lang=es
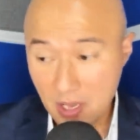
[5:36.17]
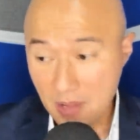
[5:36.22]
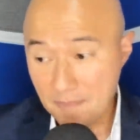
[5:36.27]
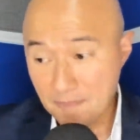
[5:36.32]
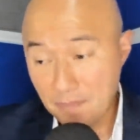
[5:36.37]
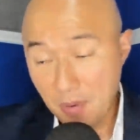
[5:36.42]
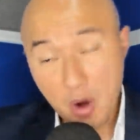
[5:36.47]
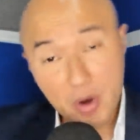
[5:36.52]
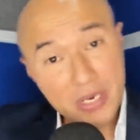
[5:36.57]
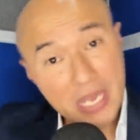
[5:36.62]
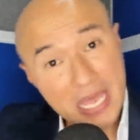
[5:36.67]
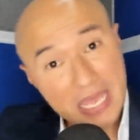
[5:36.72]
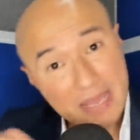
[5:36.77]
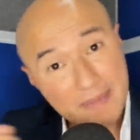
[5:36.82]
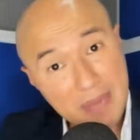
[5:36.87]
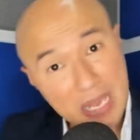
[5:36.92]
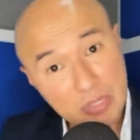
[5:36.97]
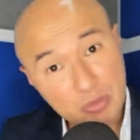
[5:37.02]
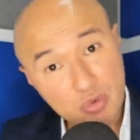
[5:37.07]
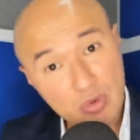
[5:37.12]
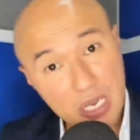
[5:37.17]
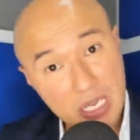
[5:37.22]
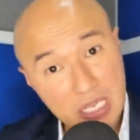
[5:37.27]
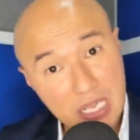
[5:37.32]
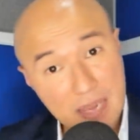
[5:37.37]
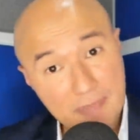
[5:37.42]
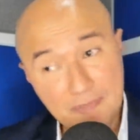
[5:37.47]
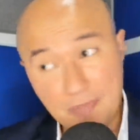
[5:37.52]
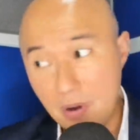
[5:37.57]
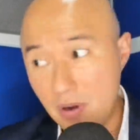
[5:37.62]
Pone además un
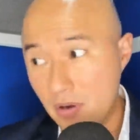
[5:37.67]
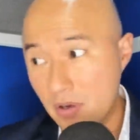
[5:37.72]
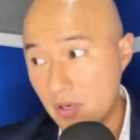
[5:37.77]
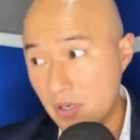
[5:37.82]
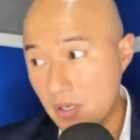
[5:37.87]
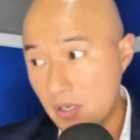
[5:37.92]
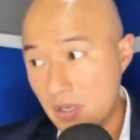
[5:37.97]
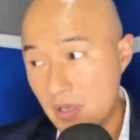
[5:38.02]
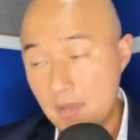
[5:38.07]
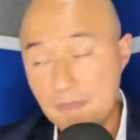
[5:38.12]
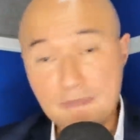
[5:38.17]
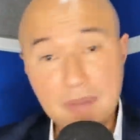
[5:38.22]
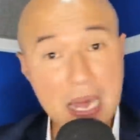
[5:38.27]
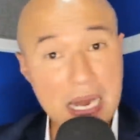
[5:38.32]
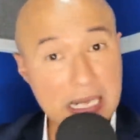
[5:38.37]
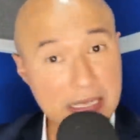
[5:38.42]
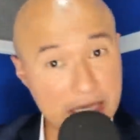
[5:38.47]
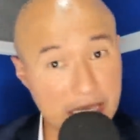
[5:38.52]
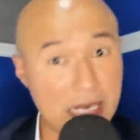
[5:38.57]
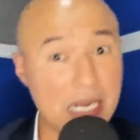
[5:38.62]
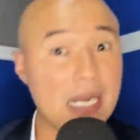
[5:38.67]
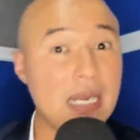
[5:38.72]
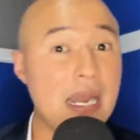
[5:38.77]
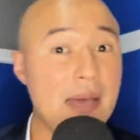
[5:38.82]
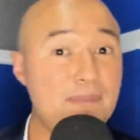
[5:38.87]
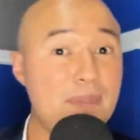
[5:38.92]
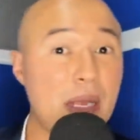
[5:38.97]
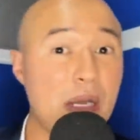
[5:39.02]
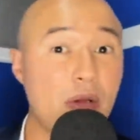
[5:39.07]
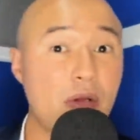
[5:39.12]
equipo para tener la
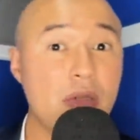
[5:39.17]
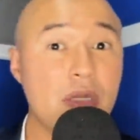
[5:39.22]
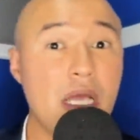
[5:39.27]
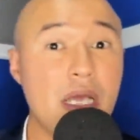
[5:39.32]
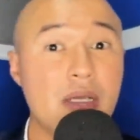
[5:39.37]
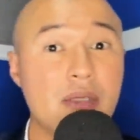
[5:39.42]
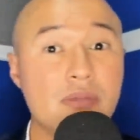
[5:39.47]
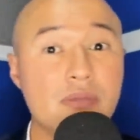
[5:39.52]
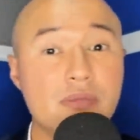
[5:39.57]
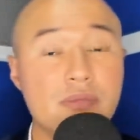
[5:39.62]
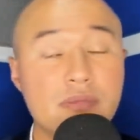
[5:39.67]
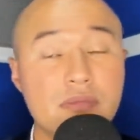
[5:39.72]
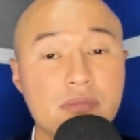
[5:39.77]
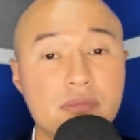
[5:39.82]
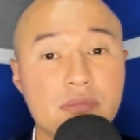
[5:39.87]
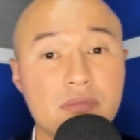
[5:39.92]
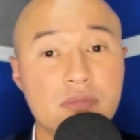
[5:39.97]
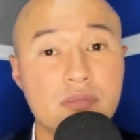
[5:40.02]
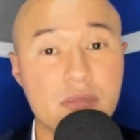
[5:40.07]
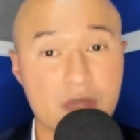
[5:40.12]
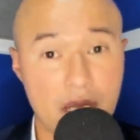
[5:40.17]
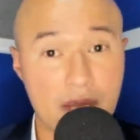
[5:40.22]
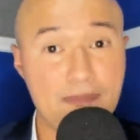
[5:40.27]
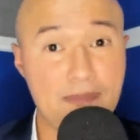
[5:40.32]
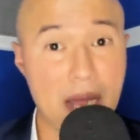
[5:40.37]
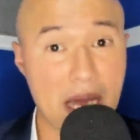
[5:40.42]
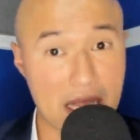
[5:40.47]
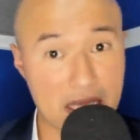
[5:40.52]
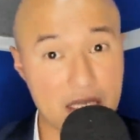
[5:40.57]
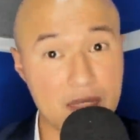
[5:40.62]
pelota, ¿sí?
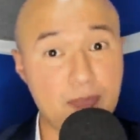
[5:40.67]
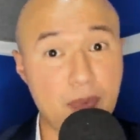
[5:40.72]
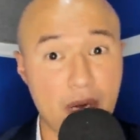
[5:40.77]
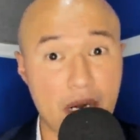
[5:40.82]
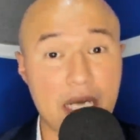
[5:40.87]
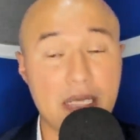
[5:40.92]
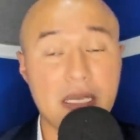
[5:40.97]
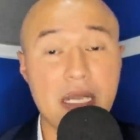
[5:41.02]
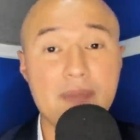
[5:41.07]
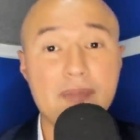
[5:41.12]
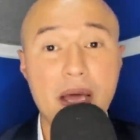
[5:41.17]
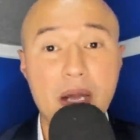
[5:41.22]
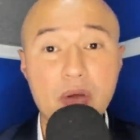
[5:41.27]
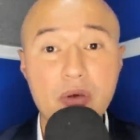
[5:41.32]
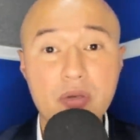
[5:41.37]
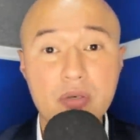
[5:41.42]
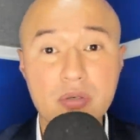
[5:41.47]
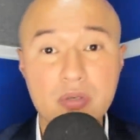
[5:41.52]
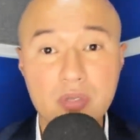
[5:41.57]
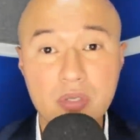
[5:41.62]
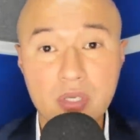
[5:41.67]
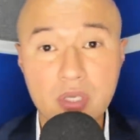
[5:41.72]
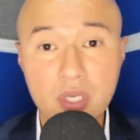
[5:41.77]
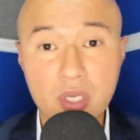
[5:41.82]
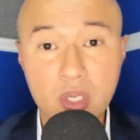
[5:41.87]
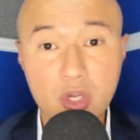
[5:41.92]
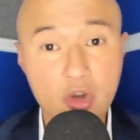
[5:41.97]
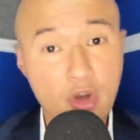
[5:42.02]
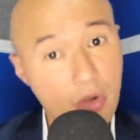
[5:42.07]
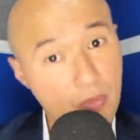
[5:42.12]
para disponer del balón,
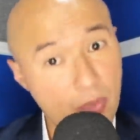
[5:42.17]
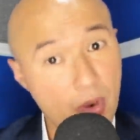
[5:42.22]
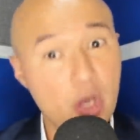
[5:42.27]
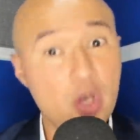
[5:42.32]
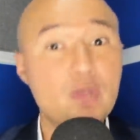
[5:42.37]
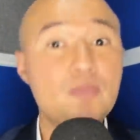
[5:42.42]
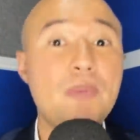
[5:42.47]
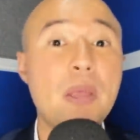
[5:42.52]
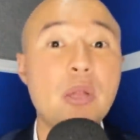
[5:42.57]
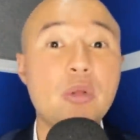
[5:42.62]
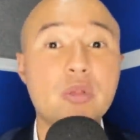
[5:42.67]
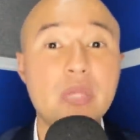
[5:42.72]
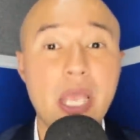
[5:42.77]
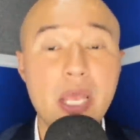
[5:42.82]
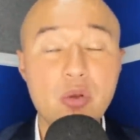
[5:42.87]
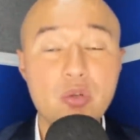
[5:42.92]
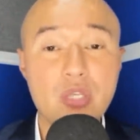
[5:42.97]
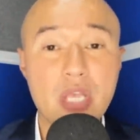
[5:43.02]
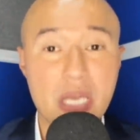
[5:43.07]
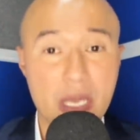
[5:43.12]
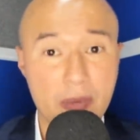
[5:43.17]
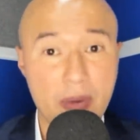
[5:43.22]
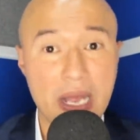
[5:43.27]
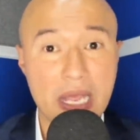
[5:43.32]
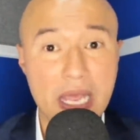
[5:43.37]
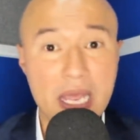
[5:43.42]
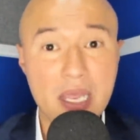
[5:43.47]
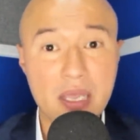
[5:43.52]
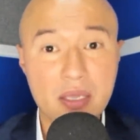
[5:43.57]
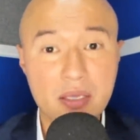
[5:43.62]
con buenos peloteros en
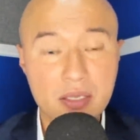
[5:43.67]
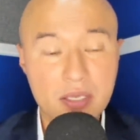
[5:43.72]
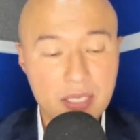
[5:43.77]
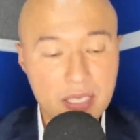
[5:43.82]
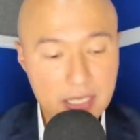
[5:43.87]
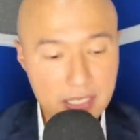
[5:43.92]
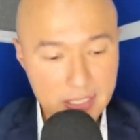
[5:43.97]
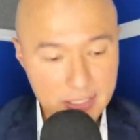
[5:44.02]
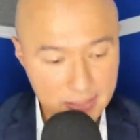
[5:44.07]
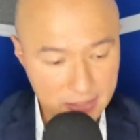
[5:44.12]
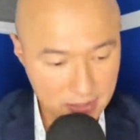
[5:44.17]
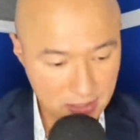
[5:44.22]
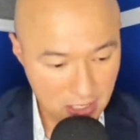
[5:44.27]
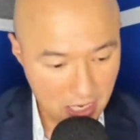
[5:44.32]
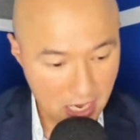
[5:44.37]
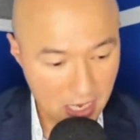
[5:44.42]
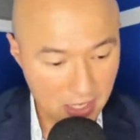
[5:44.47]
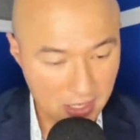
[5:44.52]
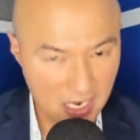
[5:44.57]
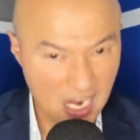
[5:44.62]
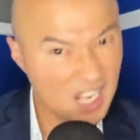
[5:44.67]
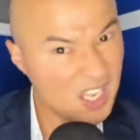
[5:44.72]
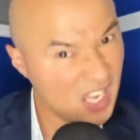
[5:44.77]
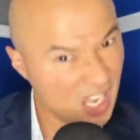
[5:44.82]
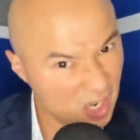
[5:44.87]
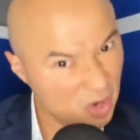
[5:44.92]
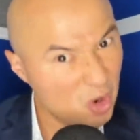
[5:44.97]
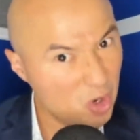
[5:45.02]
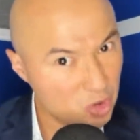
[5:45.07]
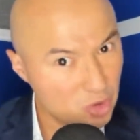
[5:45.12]
Ibagué. Sierra
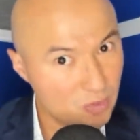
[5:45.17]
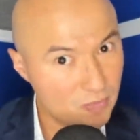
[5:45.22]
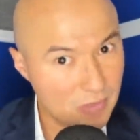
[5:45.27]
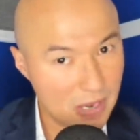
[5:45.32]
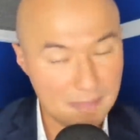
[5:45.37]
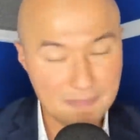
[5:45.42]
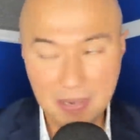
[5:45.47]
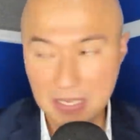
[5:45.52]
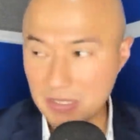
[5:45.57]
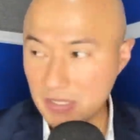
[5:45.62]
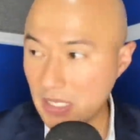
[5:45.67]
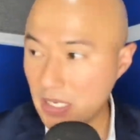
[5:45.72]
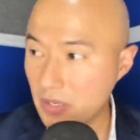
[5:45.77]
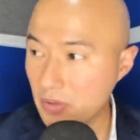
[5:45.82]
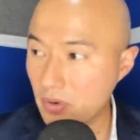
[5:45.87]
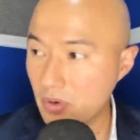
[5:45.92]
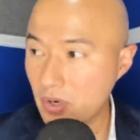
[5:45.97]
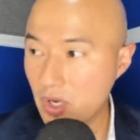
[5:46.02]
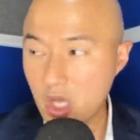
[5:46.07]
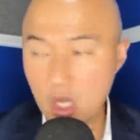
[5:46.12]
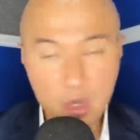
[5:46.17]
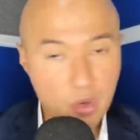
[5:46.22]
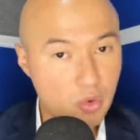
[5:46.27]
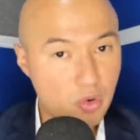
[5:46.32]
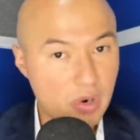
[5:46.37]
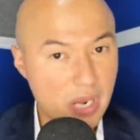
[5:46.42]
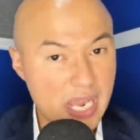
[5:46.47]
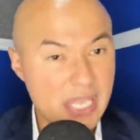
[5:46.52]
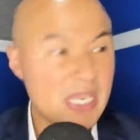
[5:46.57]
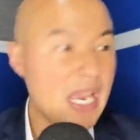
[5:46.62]
que no hizo un mal partido,
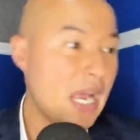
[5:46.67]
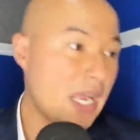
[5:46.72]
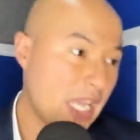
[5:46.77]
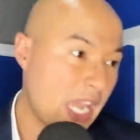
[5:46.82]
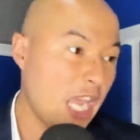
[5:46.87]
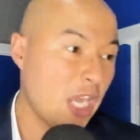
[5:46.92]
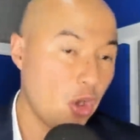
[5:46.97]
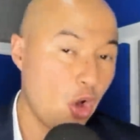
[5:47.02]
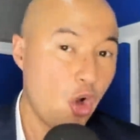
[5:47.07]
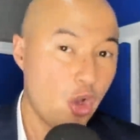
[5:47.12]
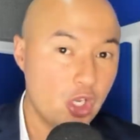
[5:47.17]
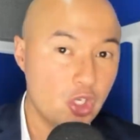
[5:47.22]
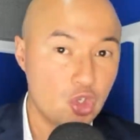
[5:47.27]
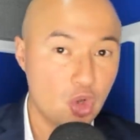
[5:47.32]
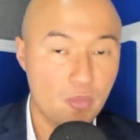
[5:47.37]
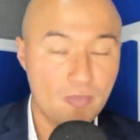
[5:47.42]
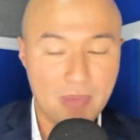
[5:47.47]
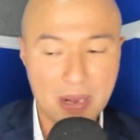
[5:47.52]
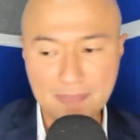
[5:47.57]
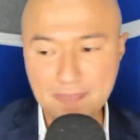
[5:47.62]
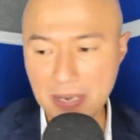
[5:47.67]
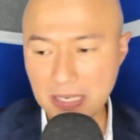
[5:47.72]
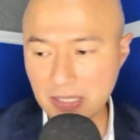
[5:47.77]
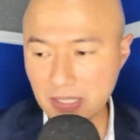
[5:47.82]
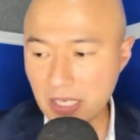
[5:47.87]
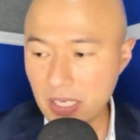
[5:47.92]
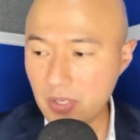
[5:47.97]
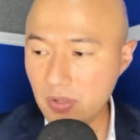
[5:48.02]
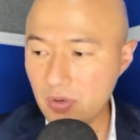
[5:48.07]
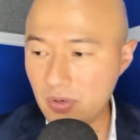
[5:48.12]
Ureña que no hizo un mal
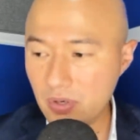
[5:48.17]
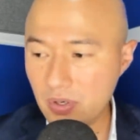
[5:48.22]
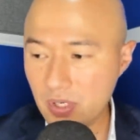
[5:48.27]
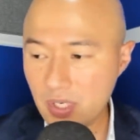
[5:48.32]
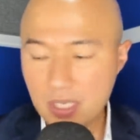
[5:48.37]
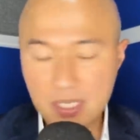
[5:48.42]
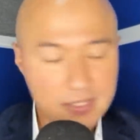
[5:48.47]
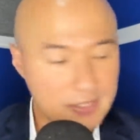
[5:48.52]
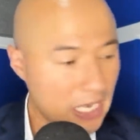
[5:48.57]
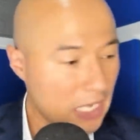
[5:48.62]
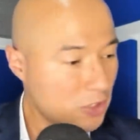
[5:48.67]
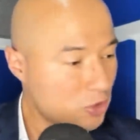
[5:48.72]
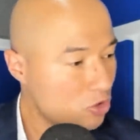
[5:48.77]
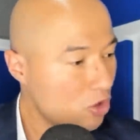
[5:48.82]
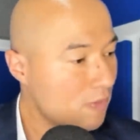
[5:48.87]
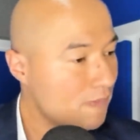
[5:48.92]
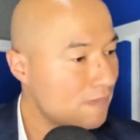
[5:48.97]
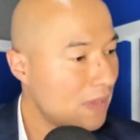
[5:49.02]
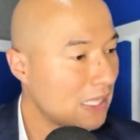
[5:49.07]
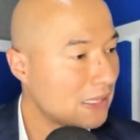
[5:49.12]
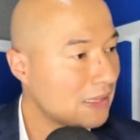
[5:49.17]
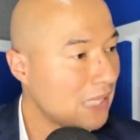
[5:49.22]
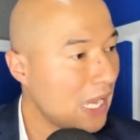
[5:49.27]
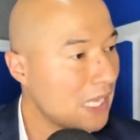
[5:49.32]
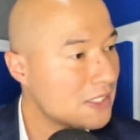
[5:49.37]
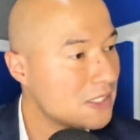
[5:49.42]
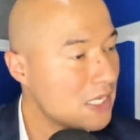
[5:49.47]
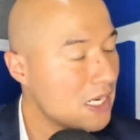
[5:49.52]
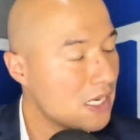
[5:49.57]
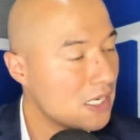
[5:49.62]
partido, Sansón
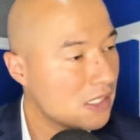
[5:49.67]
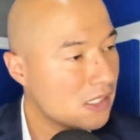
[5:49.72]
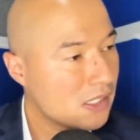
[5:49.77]
Batalla,